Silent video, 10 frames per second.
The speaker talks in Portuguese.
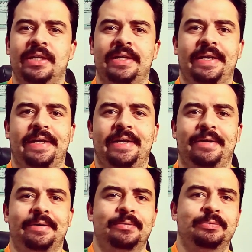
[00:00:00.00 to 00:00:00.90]
É,
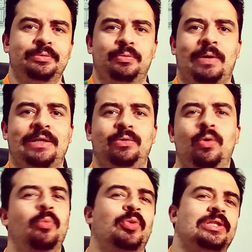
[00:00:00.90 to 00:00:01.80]
o quarto
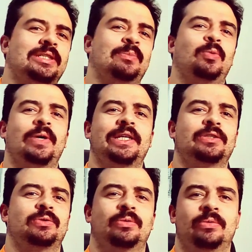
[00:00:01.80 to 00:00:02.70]
gol, por exemplo, o
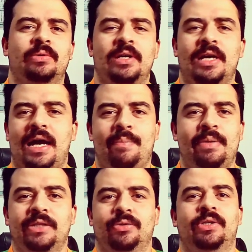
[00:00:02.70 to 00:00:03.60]
Anderson
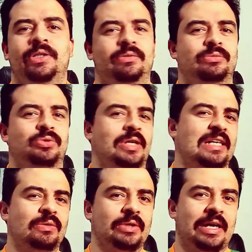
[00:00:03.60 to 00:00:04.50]
abandona o
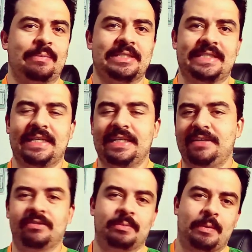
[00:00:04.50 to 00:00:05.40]
jogador que cabeceia
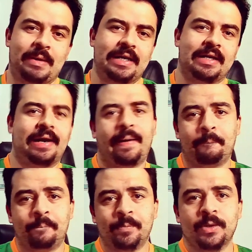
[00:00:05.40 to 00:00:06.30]
livre para marcar.
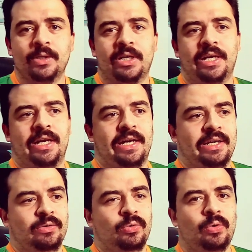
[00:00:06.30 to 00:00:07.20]
É,
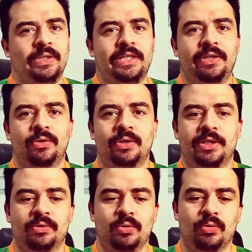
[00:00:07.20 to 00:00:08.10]
no gol anterior, né,
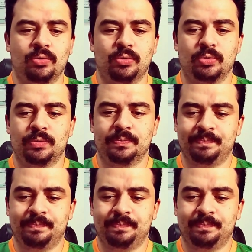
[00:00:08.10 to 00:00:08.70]
o gol do.